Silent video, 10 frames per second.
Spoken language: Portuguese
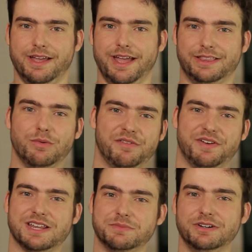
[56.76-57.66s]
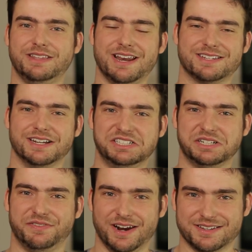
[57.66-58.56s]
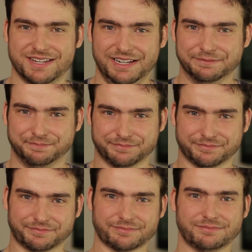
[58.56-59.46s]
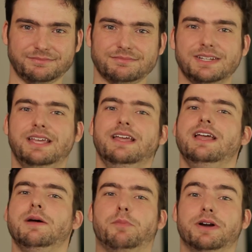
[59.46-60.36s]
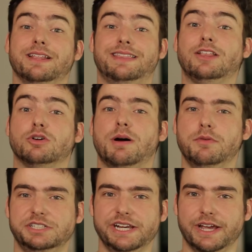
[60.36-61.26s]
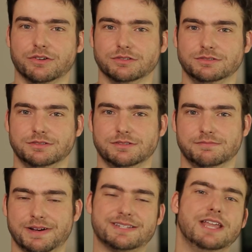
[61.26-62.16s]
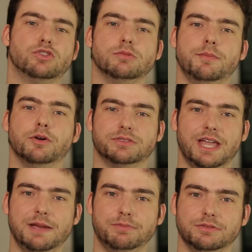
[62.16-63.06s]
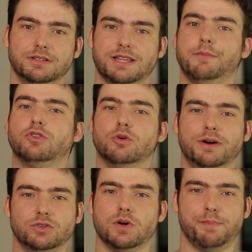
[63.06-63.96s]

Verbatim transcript: É, tem uma frase muito interessante que fala assim: pode até tomar meu dinheiro, mas quem toma meu tempo está me tomando uma